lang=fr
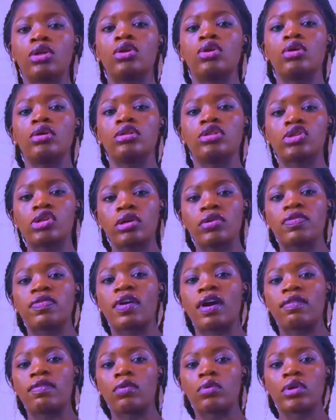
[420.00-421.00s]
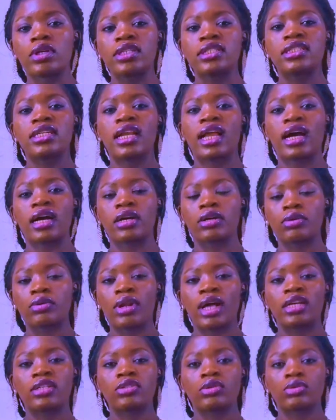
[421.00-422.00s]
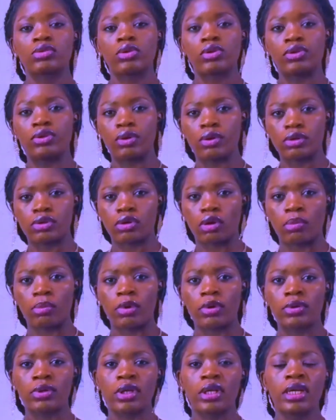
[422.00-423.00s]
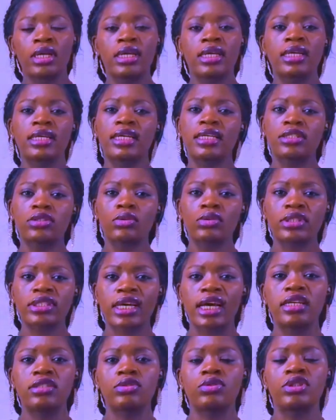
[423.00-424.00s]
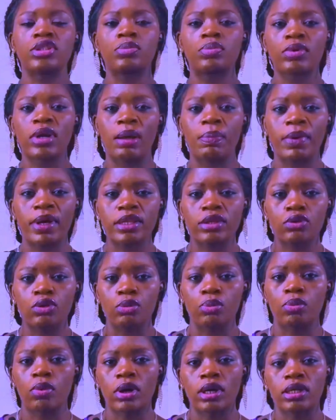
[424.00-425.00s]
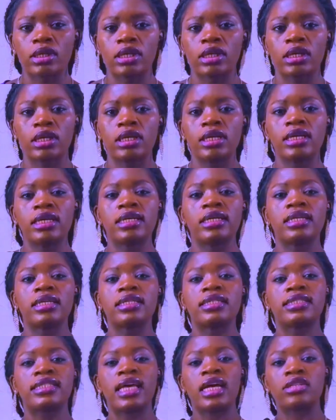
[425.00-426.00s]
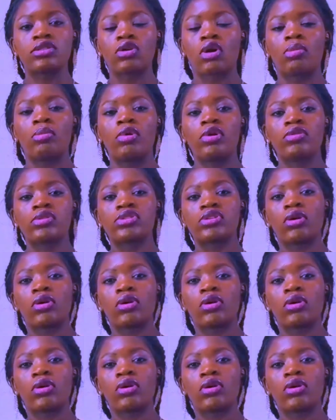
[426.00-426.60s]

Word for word: le jeûne favorise la régulation de deux hormones, qui sont très utiles pour la perte de poids. Ces hormones